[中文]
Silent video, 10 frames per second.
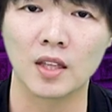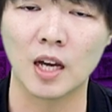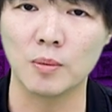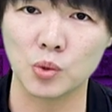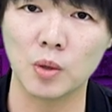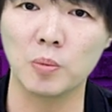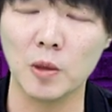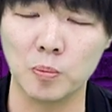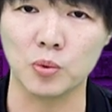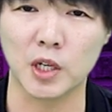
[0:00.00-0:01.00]
他们就算
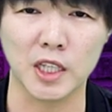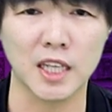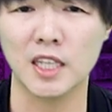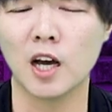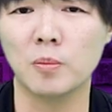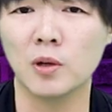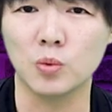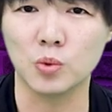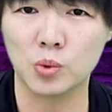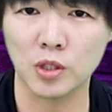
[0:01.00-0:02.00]
被捕了，也应该被
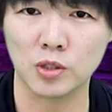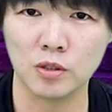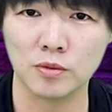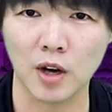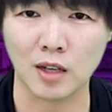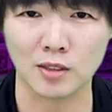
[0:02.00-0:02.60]
无罪释放。